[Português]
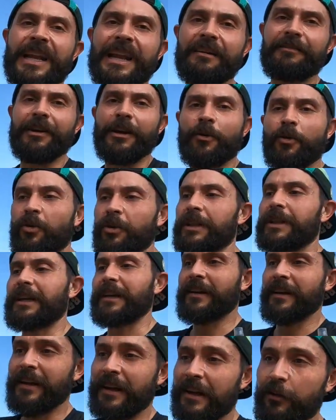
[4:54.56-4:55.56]
leva em
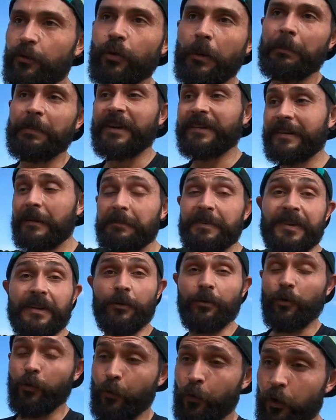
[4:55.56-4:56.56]
conta a sua percepção
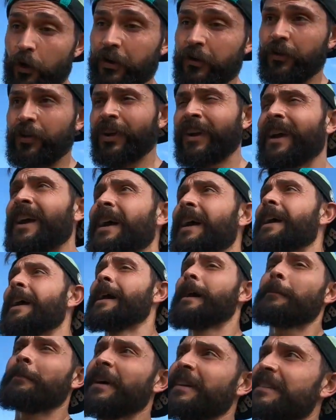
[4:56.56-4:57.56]
de esforço.
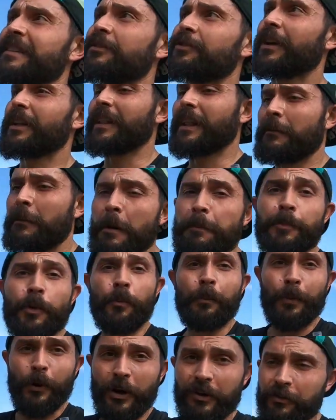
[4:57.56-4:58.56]
Mas isso é tema para um
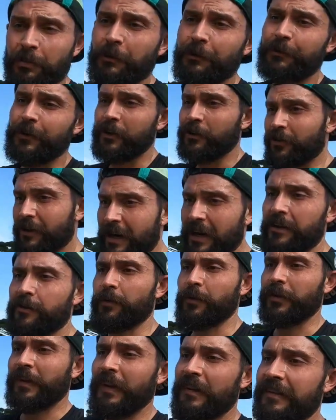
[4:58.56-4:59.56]
próximo vídeo, caso
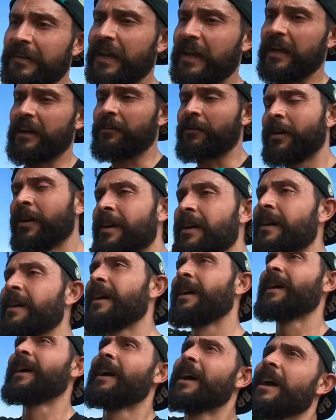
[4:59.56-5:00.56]
vocês queiram
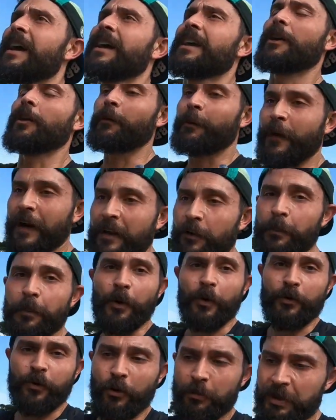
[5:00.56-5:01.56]
que eu fale um
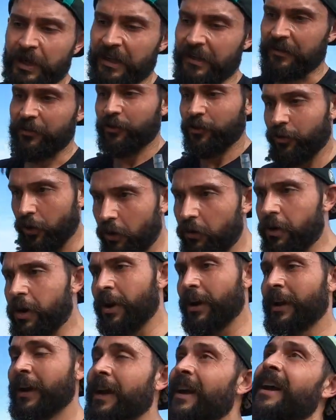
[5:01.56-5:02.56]
pouco sobre isso. Show?
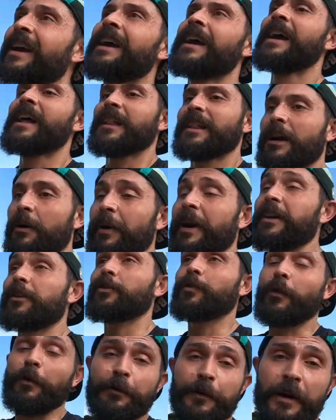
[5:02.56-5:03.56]
Então é
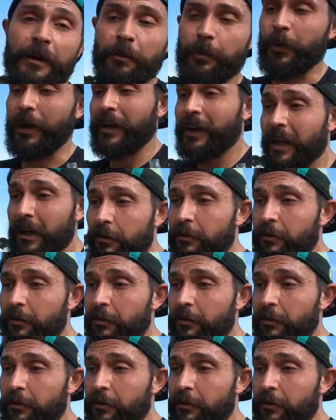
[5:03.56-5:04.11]
isso, vou ficando por aqui,